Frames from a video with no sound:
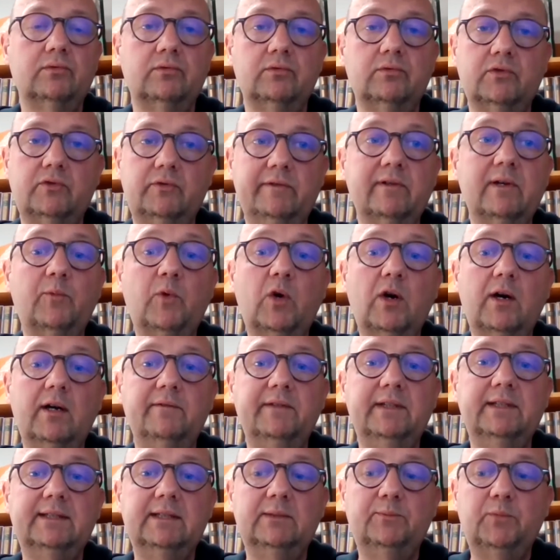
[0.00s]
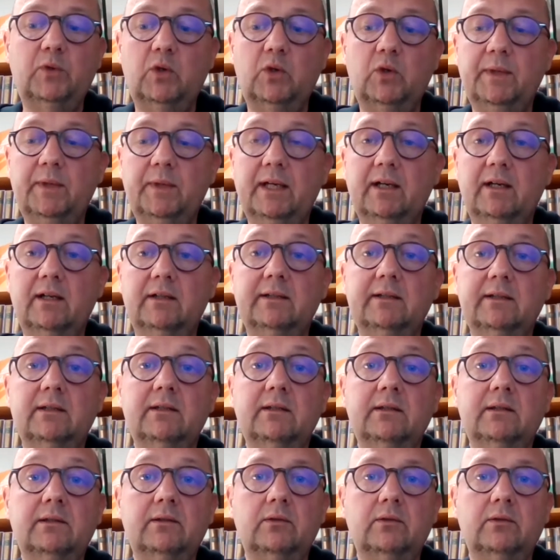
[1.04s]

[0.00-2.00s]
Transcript: suis vraiment ravi de cette première année.